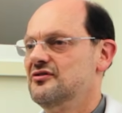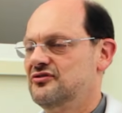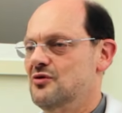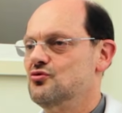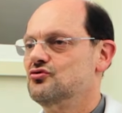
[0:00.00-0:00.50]

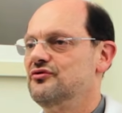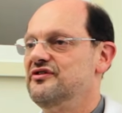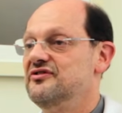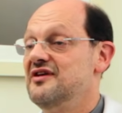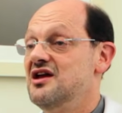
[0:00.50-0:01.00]
são o
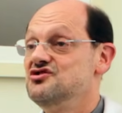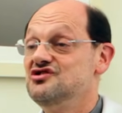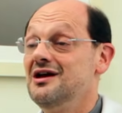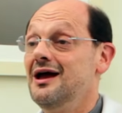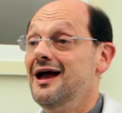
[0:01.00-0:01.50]

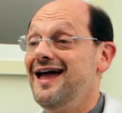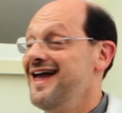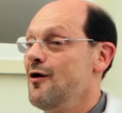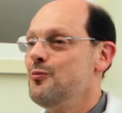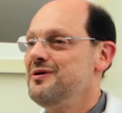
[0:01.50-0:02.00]
suficiente,
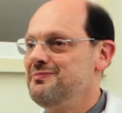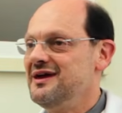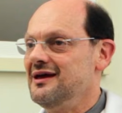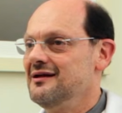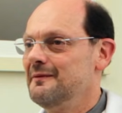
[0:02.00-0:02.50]
é o
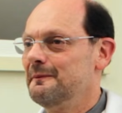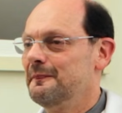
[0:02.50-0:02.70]
bebê.